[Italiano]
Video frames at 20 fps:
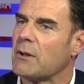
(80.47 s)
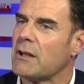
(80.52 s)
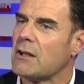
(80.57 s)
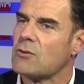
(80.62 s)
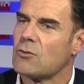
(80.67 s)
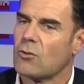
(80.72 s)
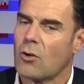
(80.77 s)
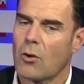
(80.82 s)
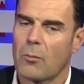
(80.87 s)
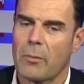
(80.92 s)

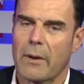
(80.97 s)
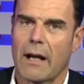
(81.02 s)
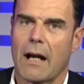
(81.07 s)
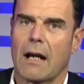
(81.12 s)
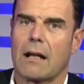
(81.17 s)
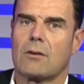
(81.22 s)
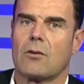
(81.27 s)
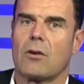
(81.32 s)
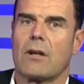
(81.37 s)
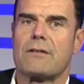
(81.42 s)
quindi
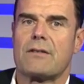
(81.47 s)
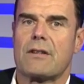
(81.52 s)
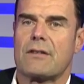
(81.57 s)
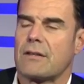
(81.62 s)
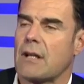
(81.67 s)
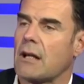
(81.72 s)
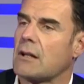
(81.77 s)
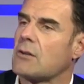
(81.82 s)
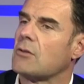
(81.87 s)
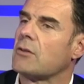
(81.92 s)
sull'operato che
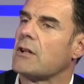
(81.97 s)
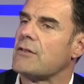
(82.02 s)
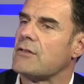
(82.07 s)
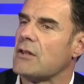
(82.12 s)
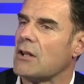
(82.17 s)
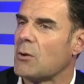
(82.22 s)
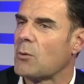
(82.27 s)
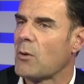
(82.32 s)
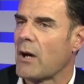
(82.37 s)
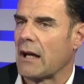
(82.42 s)
c'è stato nei
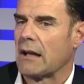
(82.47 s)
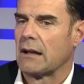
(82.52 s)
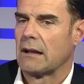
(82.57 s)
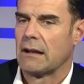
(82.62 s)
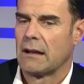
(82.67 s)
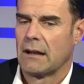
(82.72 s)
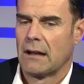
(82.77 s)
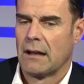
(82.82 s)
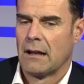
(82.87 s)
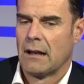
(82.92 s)
cinque
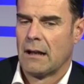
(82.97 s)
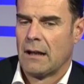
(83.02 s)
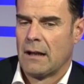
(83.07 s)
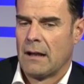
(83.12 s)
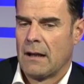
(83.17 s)
anni